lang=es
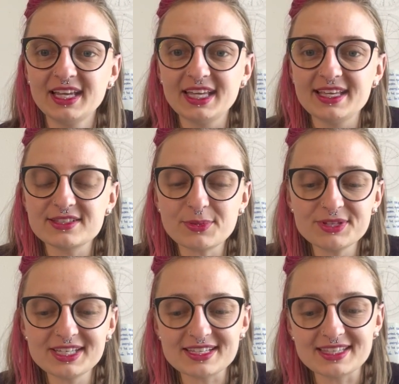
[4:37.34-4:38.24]
Y es como
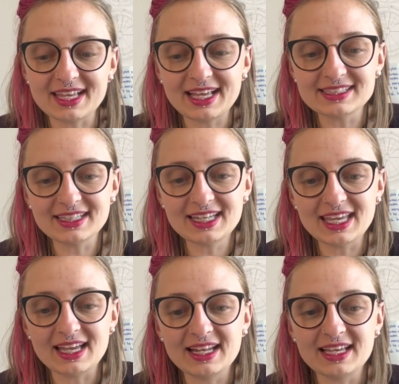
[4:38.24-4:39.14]
si este, esta
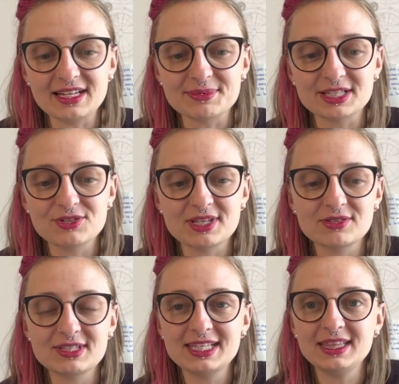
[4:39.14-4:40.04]
energía del eclipse yo la
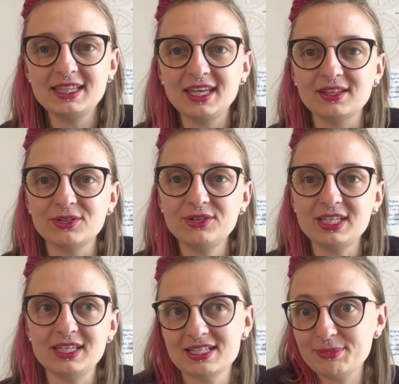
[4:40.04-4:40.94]
estoy sintiendo
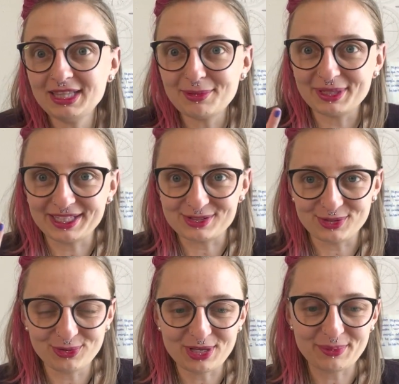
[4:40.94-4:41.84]
y es mi interpretación
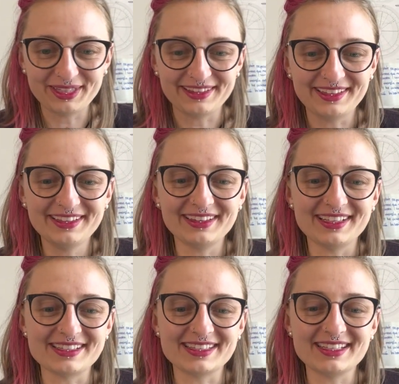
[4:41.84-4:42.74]
obviamente de
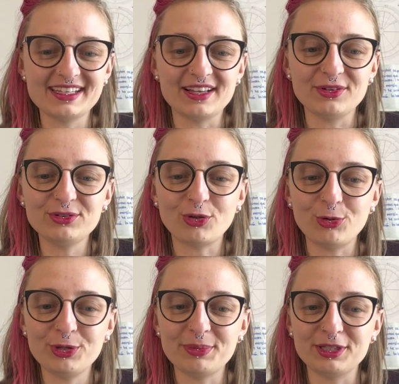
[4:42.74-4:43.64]
este cielo, todo
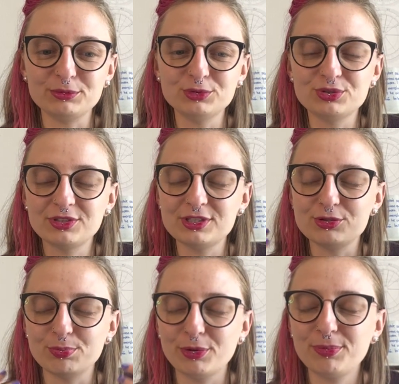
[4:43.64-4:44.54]
depende mucho de
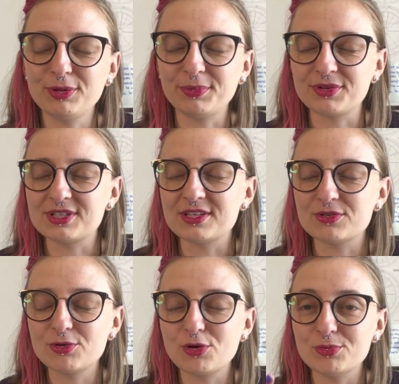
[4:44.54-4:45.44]
su propio proceso,
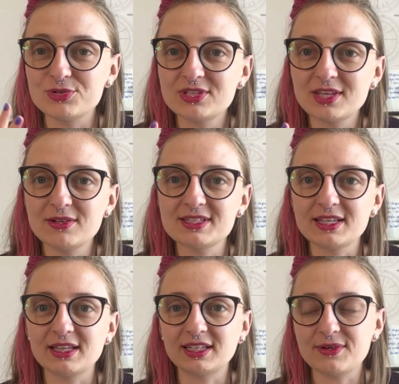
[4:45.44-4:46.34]
de cómo ustedes lo están
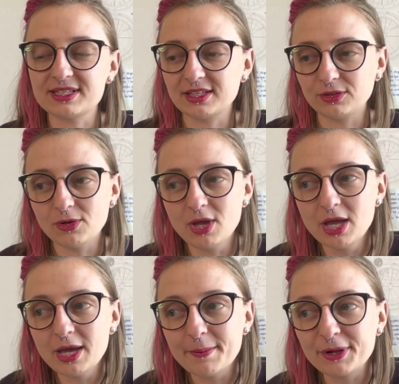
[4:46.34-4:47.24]
atravesando,
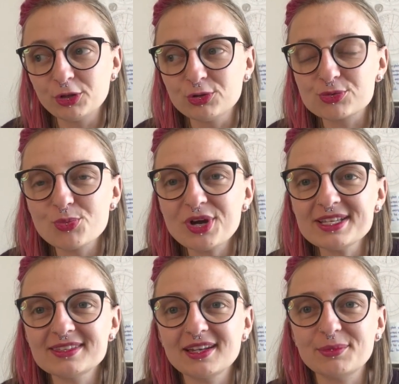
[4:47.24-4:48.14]
pero nos
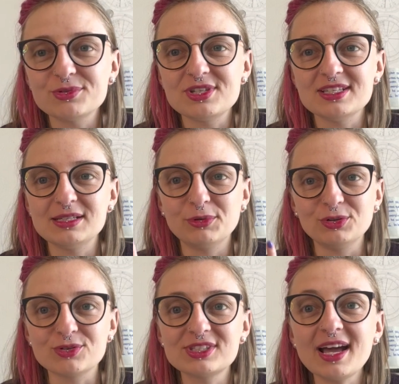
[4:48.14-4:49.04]
muestra muchísimo,
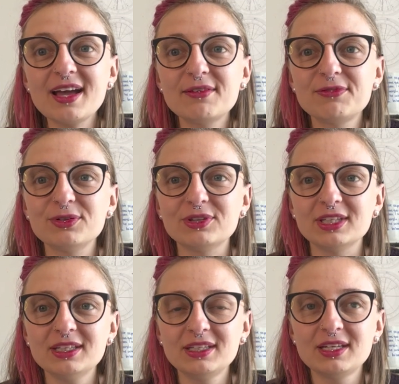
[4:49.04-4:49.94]
nos saca a
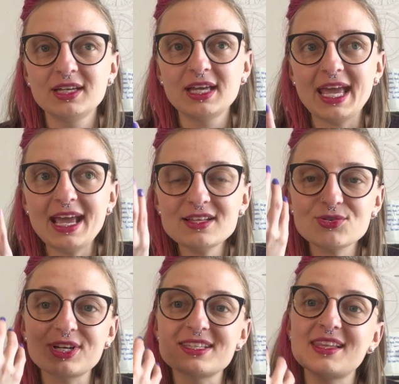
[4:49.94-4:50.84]
flote
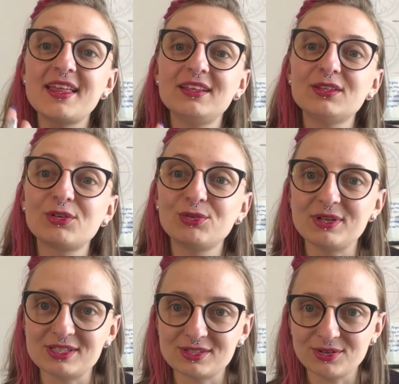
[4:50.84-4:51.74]
eso que está dentro
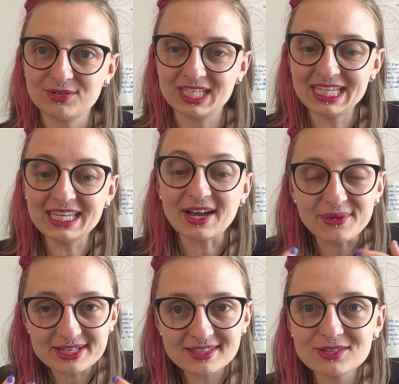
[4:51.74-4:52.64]
nuestro y que a
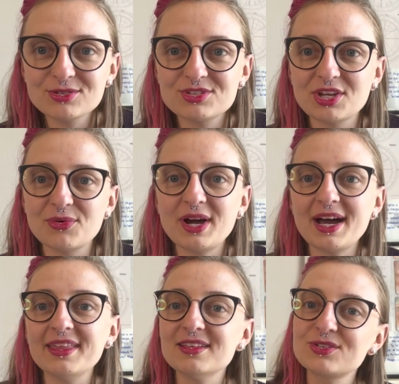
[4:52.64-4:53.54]
veces nos lleva a
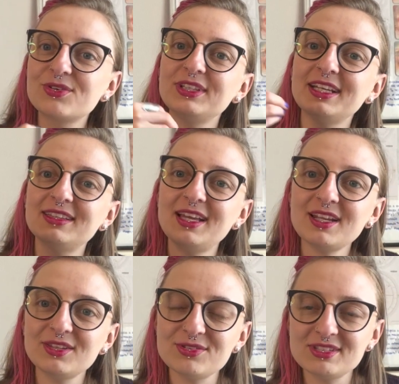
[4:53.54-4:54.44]

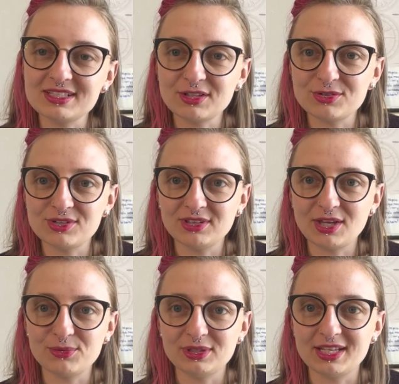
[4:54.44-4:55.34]
desconectarnos de esa noción de
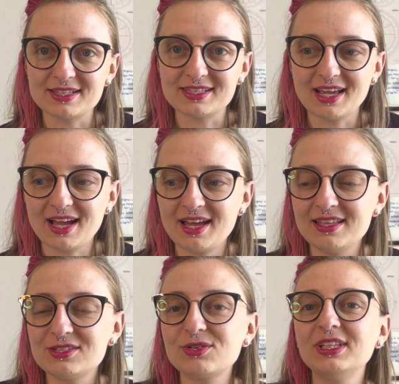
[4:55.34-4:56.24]
abundancia, a
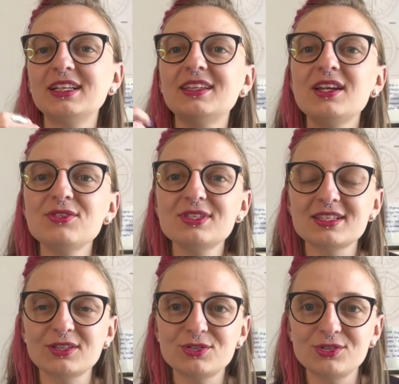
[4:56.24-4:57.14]
desconectarnos de esa
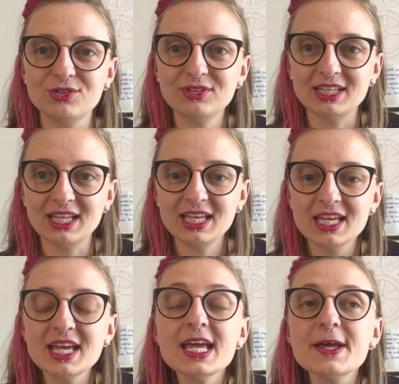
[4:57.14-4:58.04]
noción de,
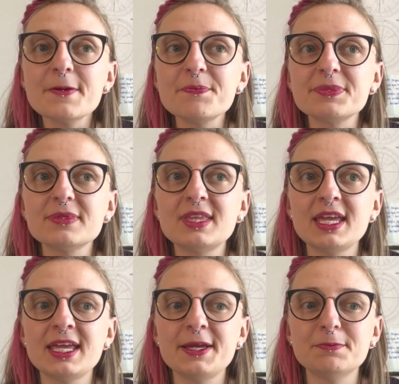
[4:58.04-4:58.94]

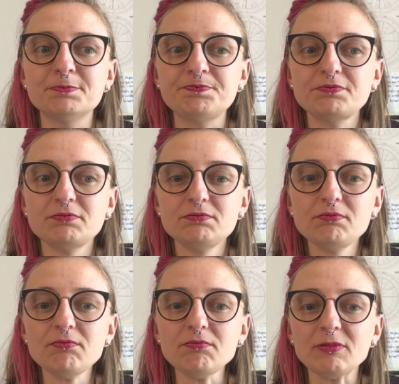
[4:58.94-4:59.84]
de mm,
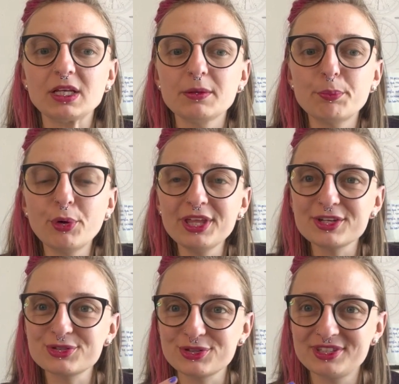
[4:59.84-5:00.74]
poder
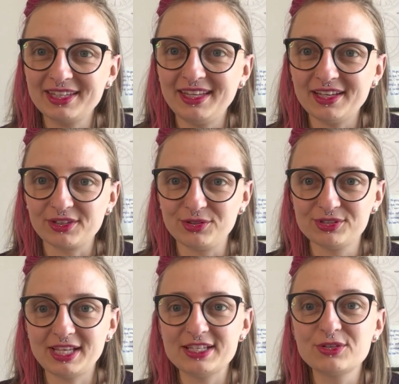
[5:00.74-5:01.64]
sostenernos,
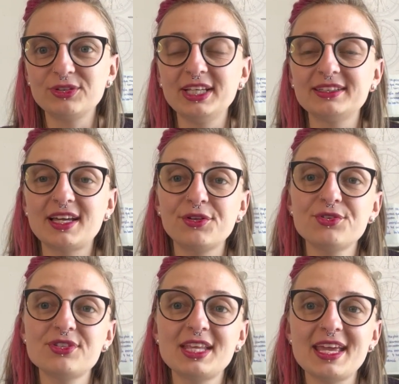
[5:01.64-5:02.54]
a
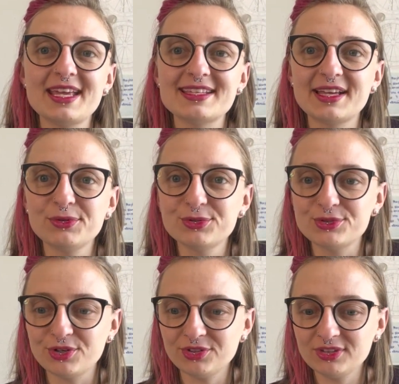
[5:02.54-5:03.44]
desconectarnos de esa
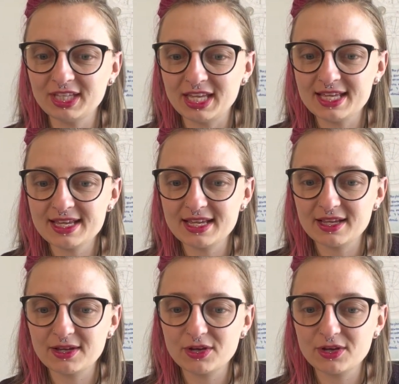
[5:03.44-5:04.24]
noción de